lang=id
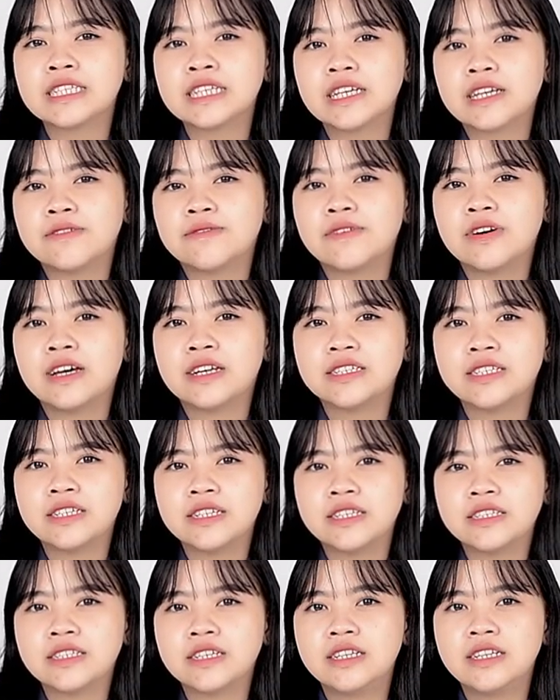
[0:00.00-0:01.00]
SF
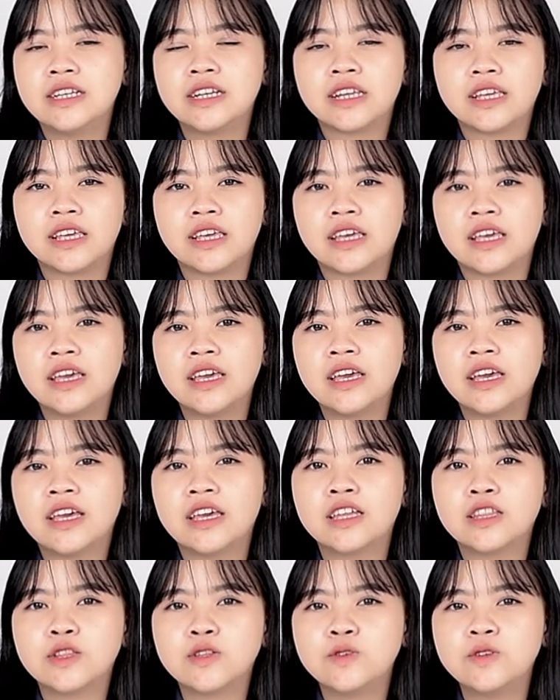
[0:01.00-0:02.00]
Archery sendiri
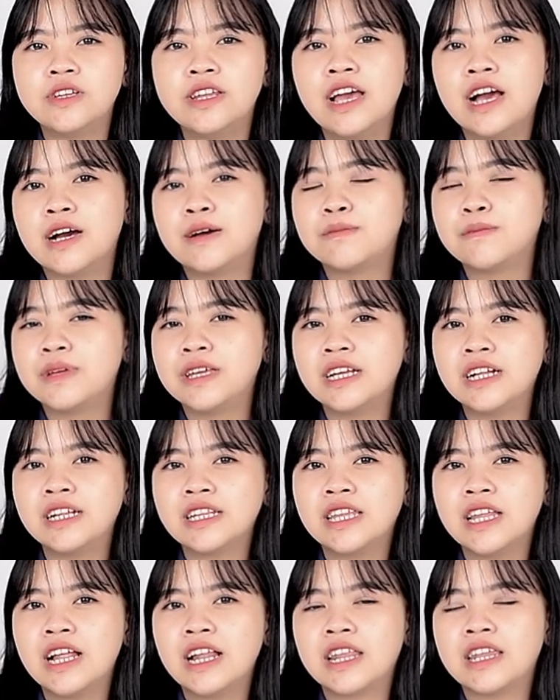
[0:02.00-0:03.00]
itu
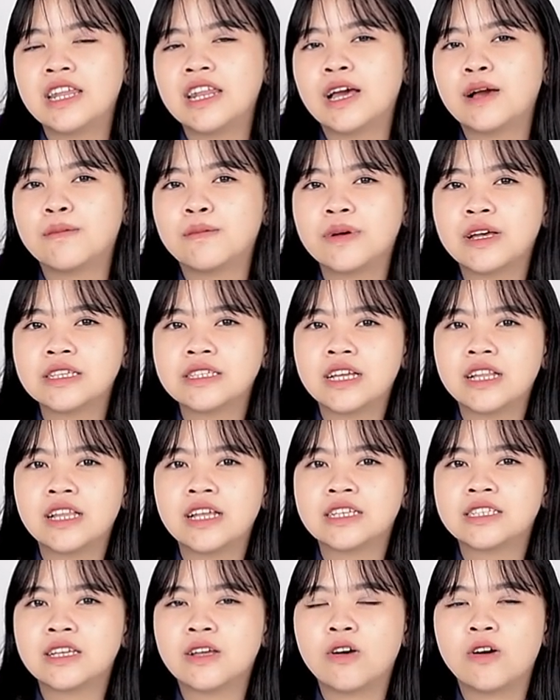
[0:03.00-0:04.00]
diambil dari nama
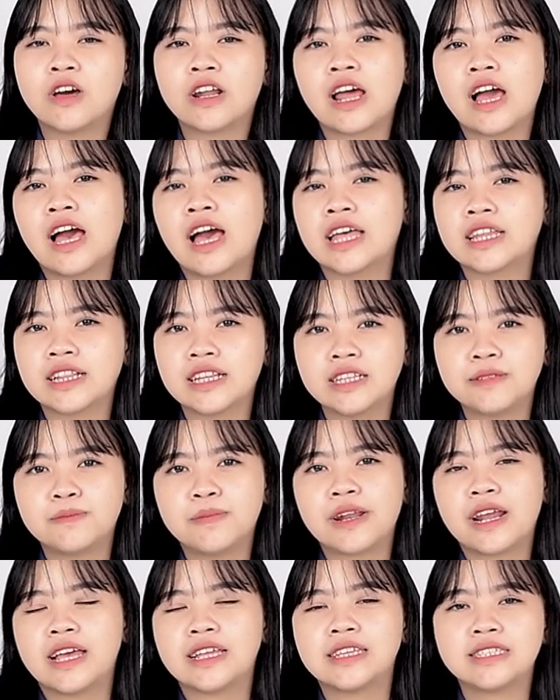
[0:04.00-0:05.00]
salah seorang atlet
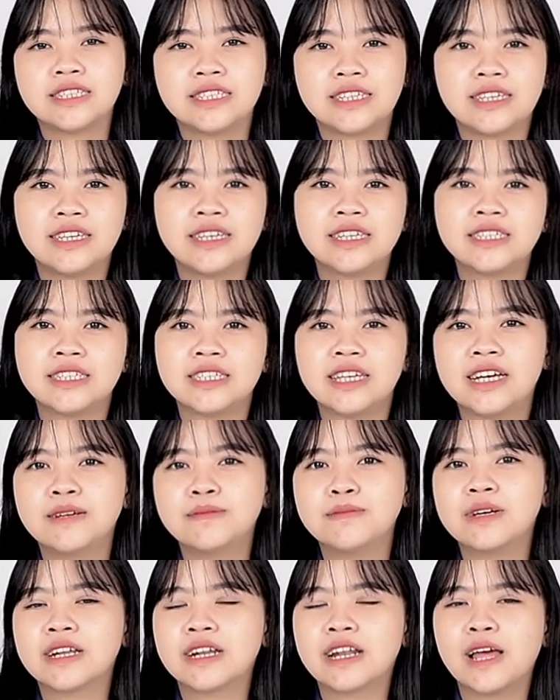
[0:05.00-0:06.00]
Perancis
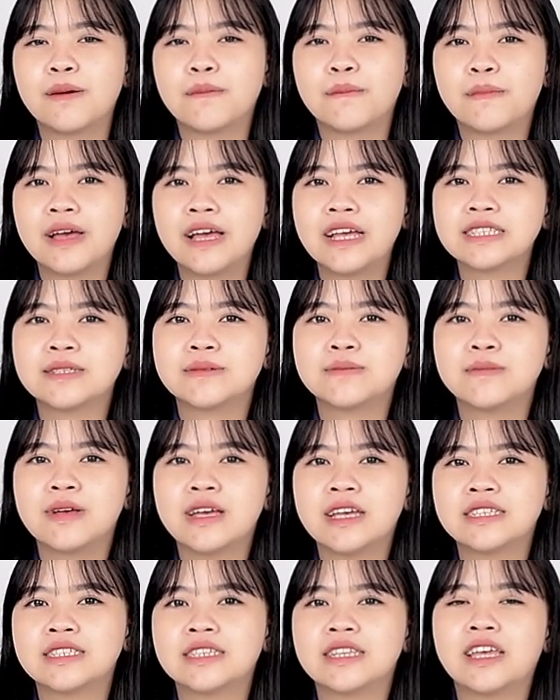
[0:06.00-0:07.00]
yang bernama
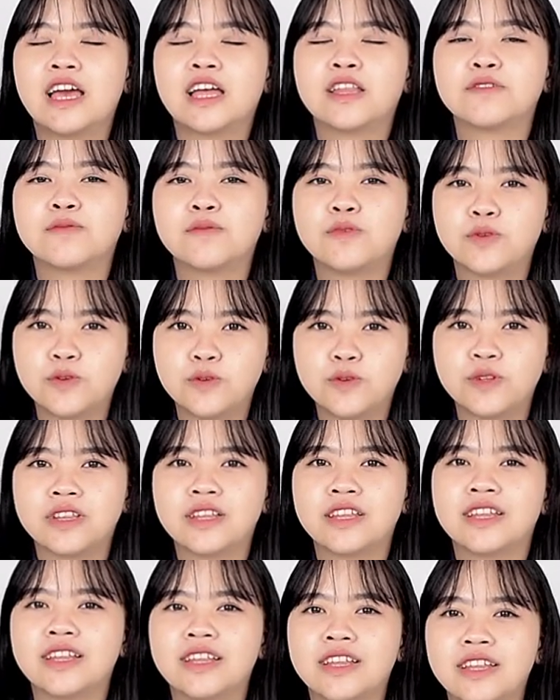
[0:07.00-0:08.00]
Sebastian Flut.
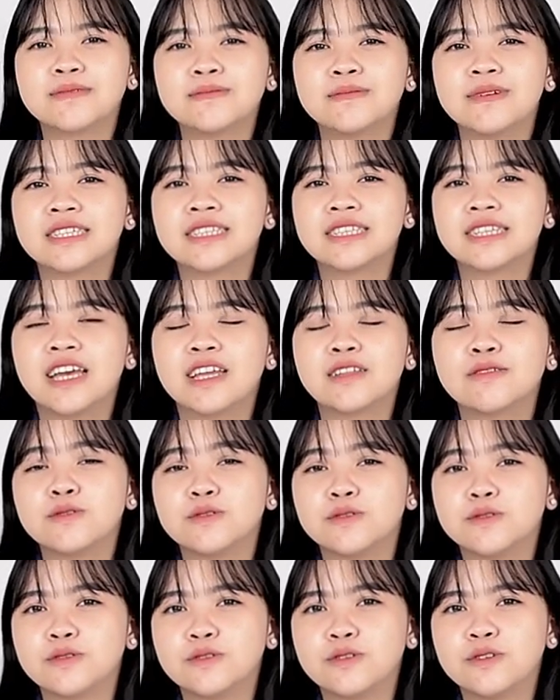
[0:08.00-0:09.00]
Sebastian
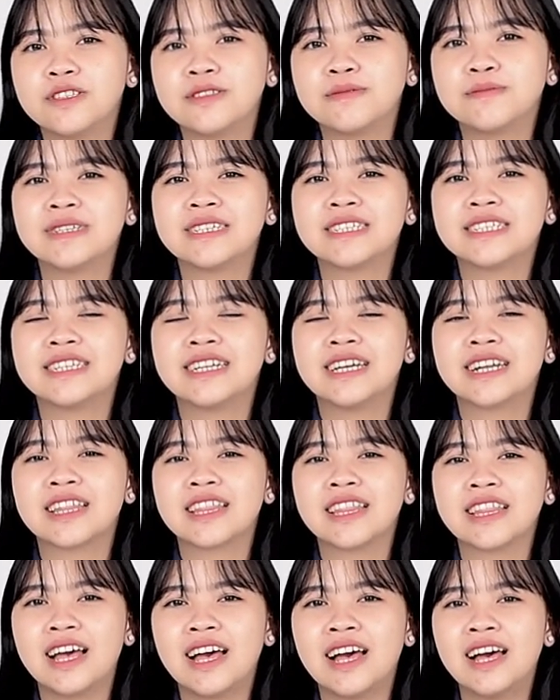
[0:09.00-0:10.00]
Food
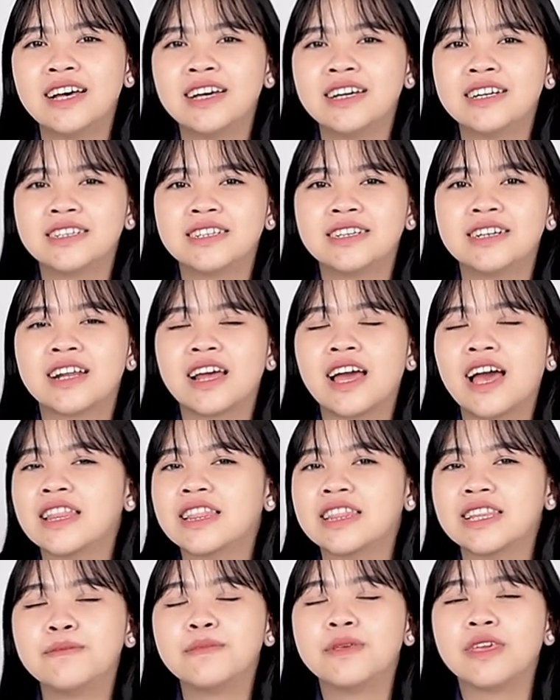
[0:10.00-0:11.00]
beserta uh, rekan
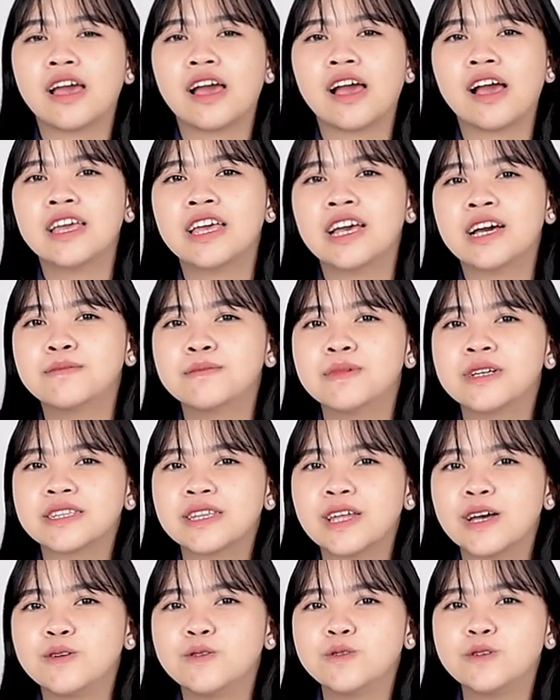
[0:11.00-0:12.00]
timnya yang
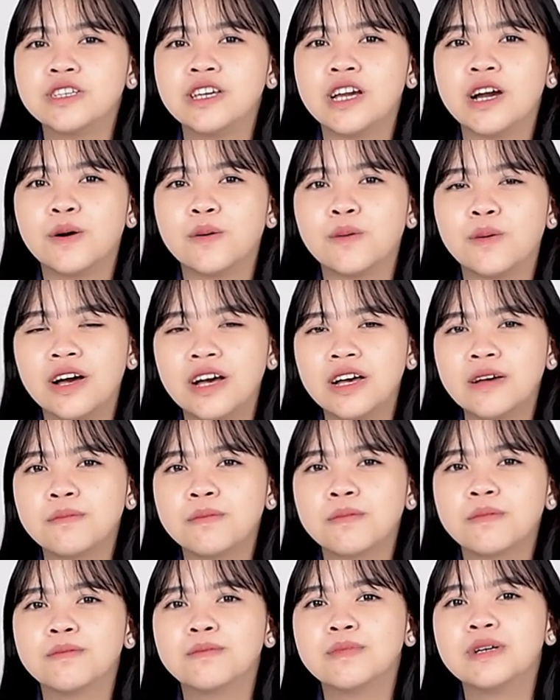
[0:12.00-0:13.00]
bertanggung jawab
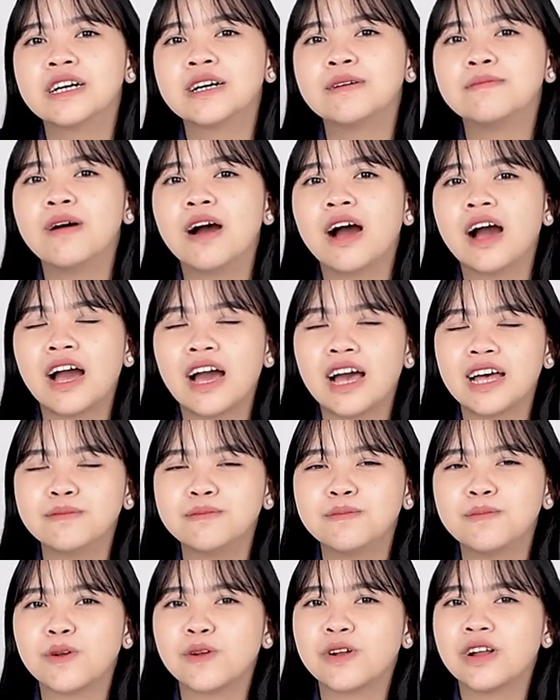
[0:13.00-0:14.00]

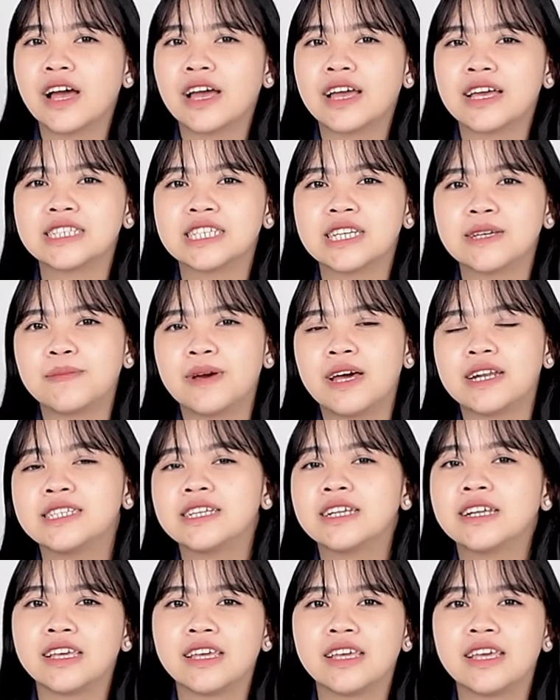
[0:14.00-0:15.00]
mengembangkan produk SF
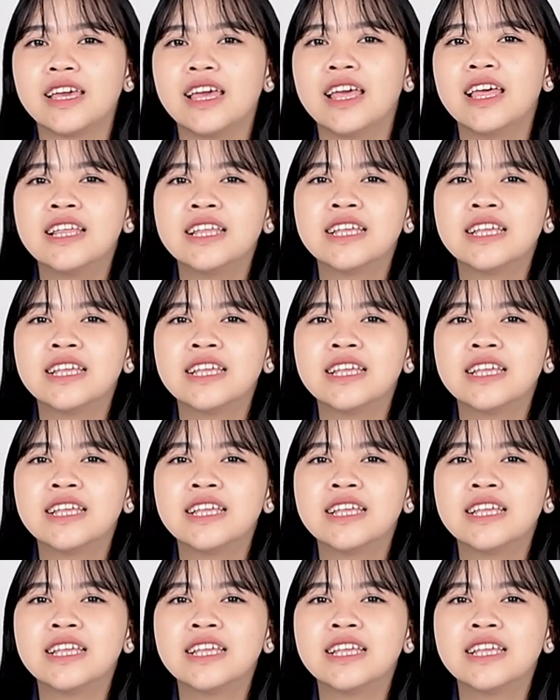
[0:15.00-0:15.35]
Archery